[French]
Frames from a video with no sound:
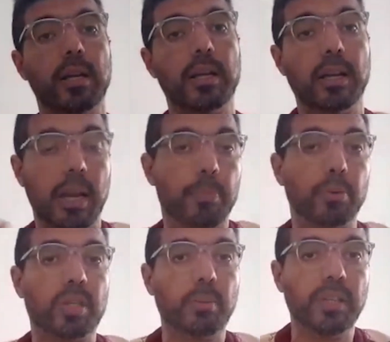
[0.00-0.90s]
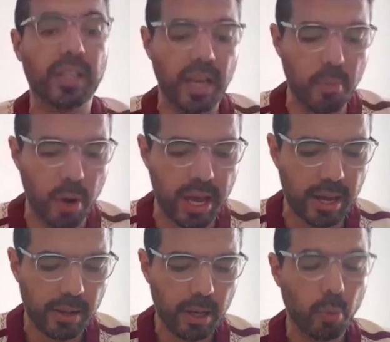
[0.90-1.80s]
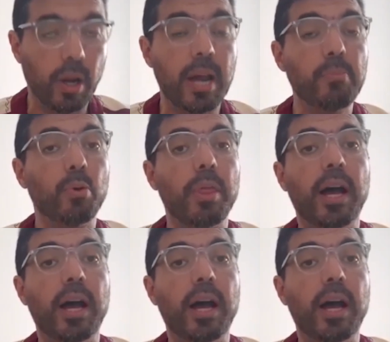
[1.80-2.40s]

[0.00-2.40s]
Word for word: la, possibilité, les moyens, « wa lam